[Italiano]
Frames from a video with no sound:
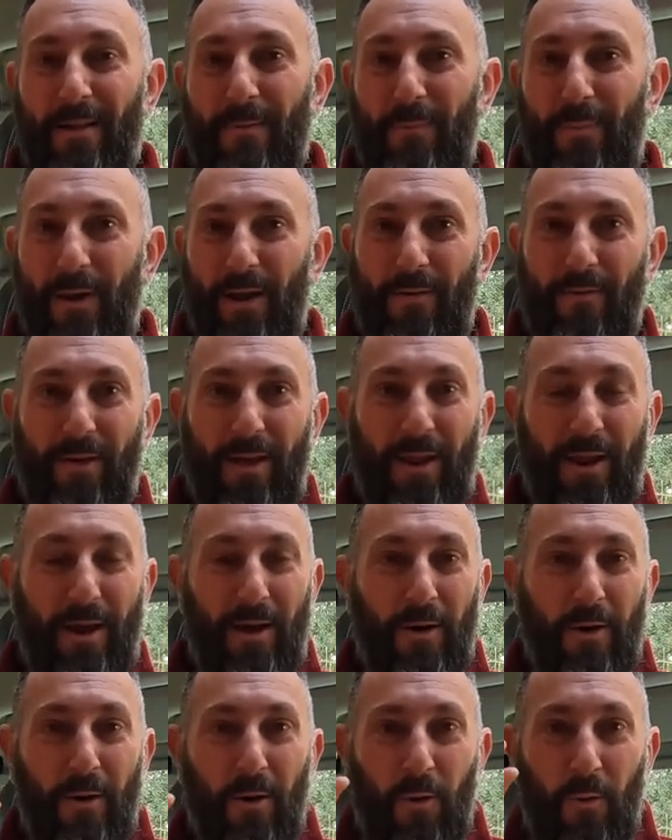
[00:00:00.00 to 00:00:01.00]
per
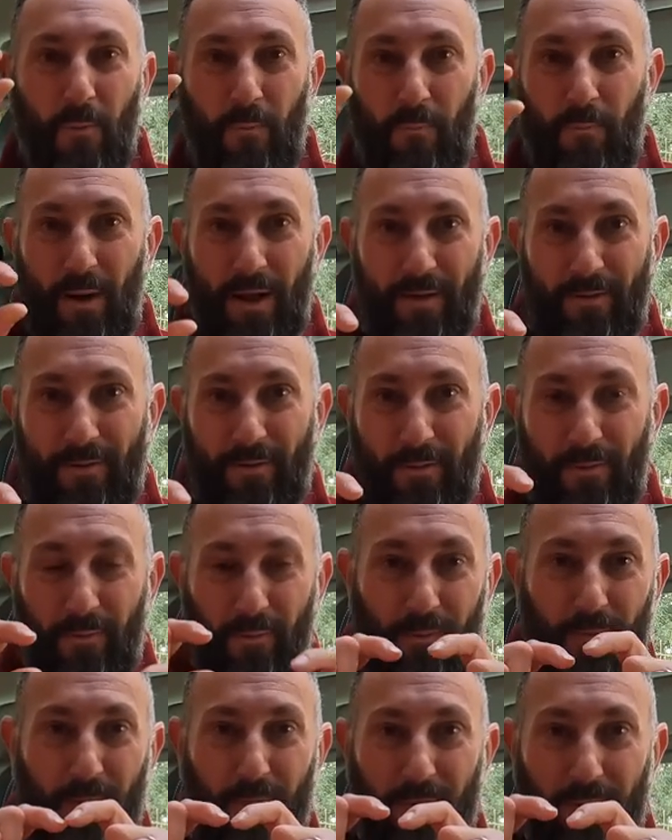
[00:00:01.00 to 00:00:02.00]
avere un, pass-
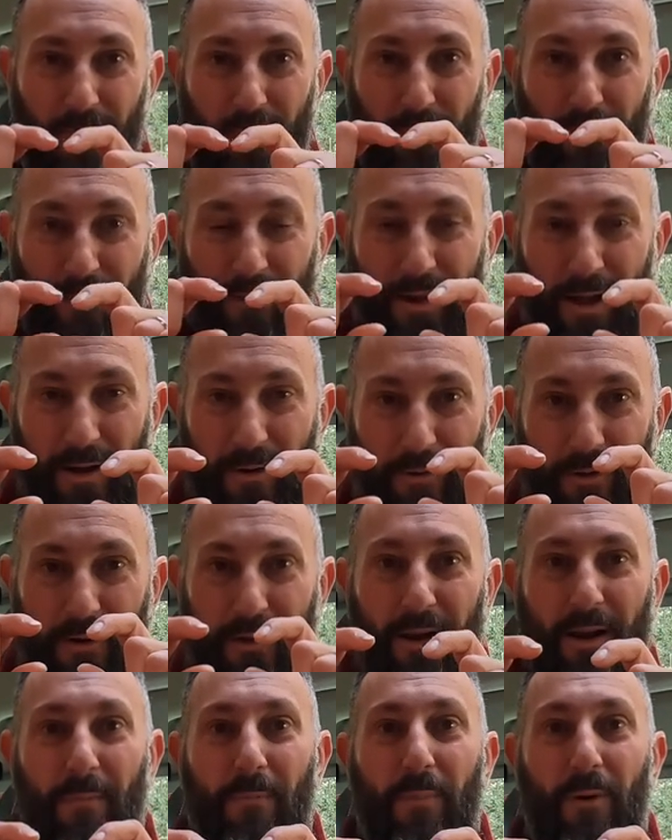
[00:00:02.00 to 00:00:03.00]
un stacco
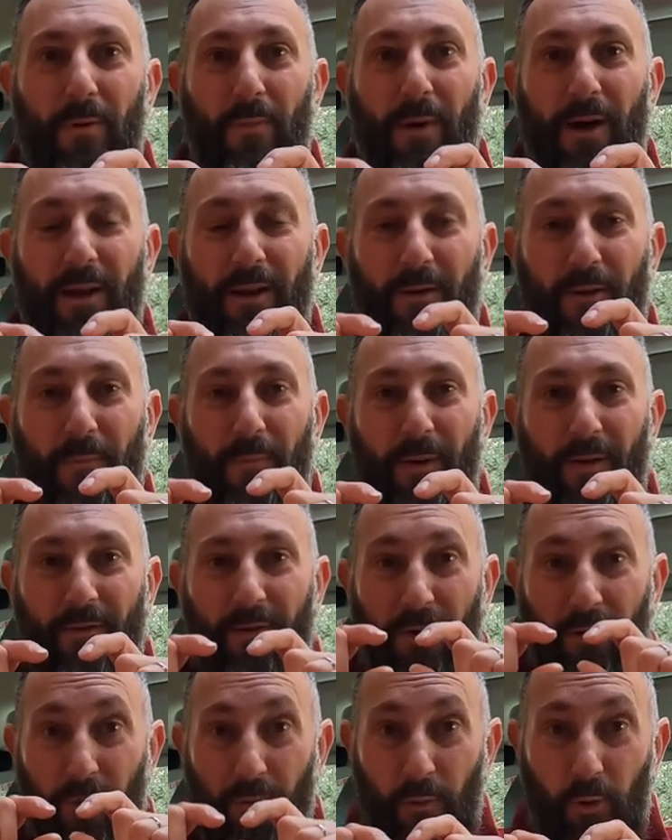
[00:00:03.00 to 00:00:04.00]
tra il pneumatico e il
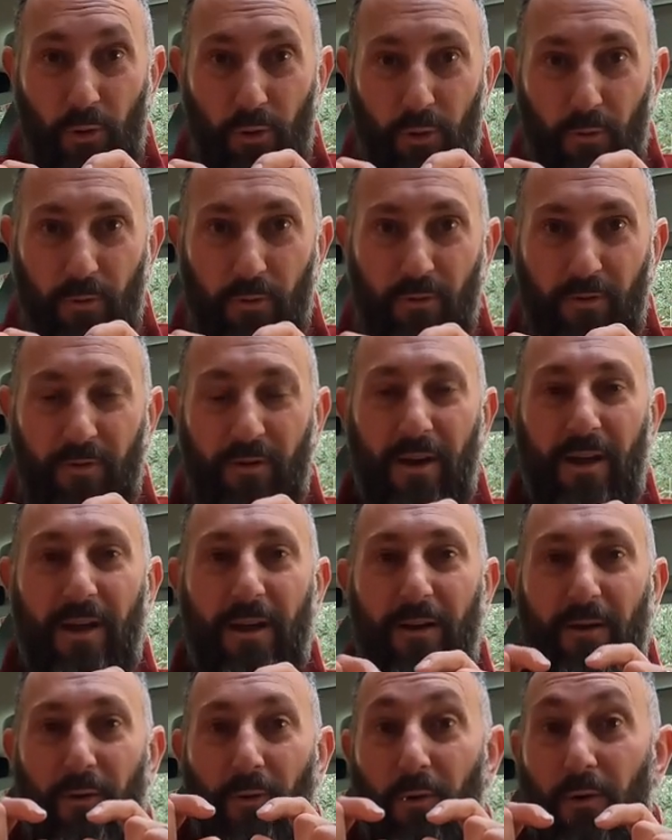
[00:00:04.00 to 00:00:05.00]
passato molto più
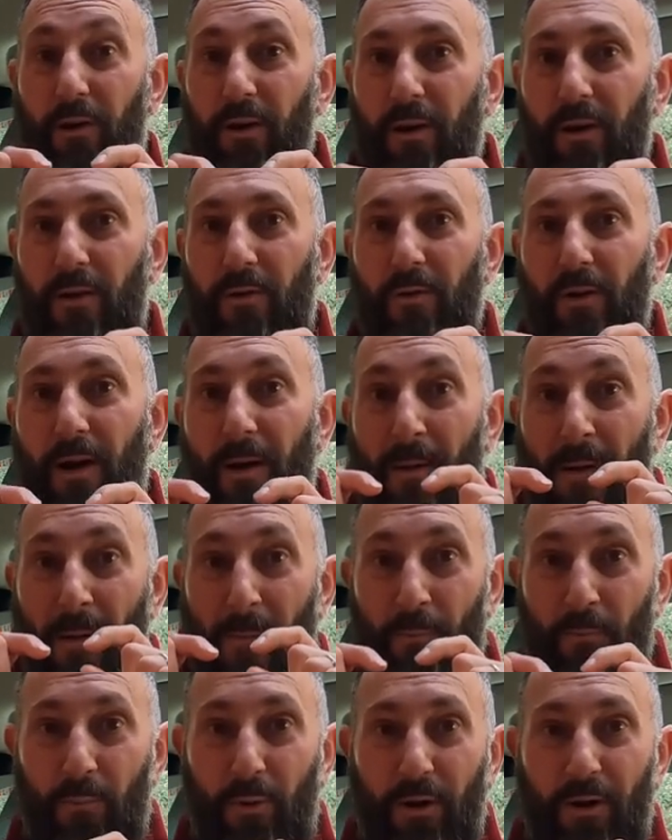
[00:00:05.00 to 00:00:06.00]
stretto, addirittura
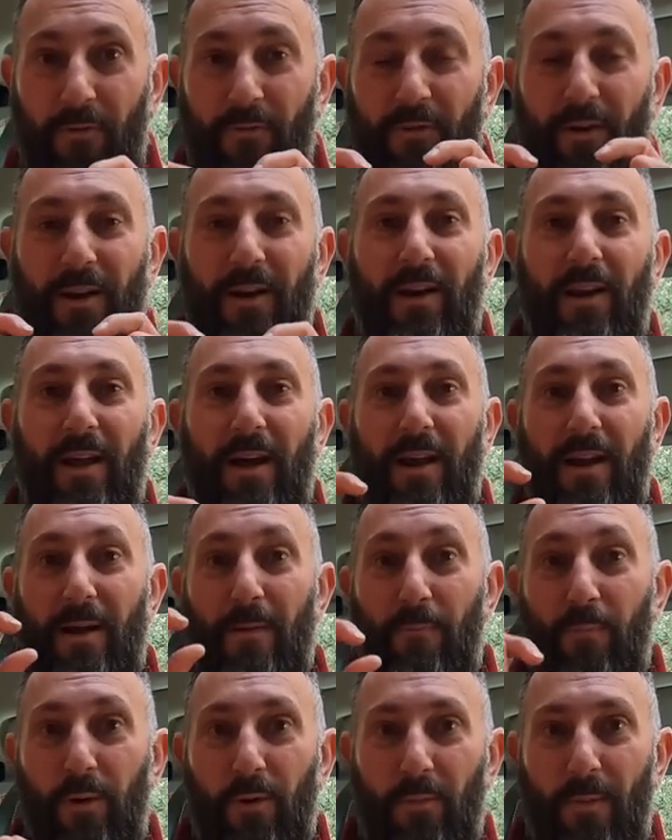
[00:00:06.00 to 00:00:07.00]
poter far entrare
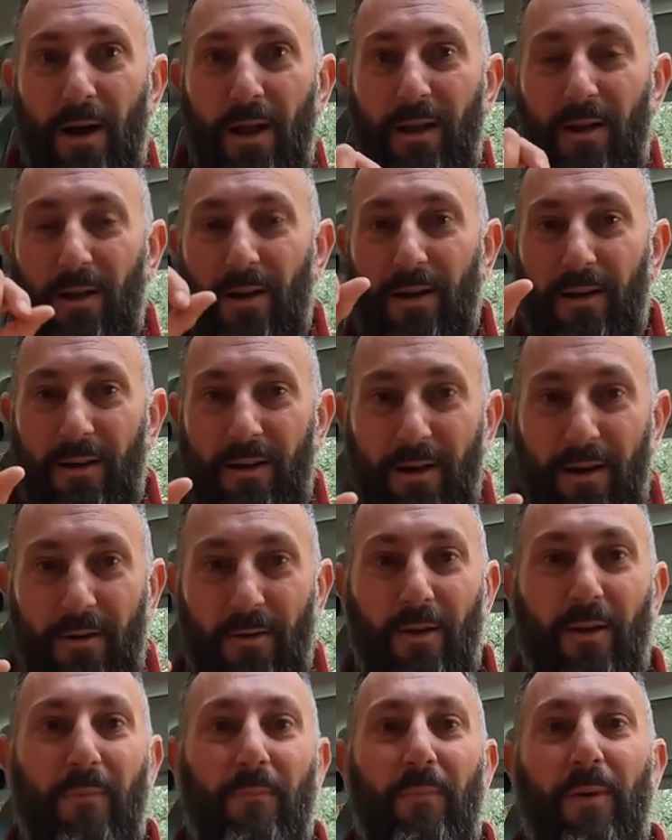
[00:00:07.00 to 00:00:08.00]
il pneumatico
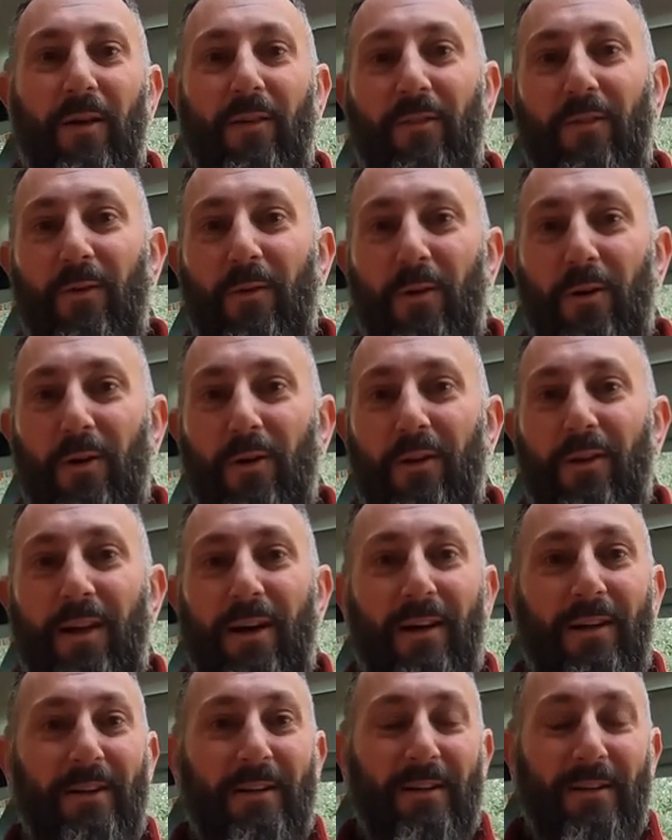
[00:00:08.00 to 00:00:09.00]
all'interno del
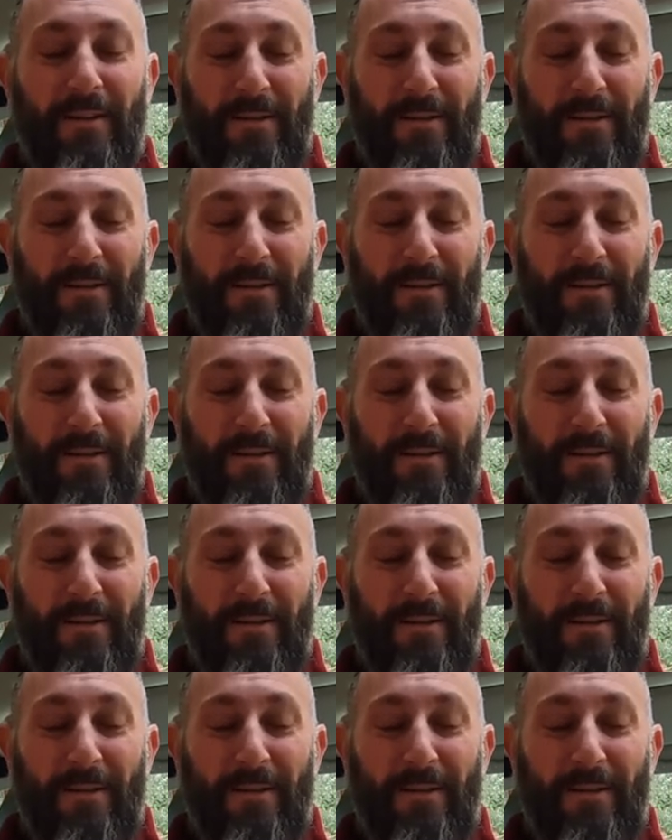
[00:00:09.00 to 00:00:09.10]
passaruota.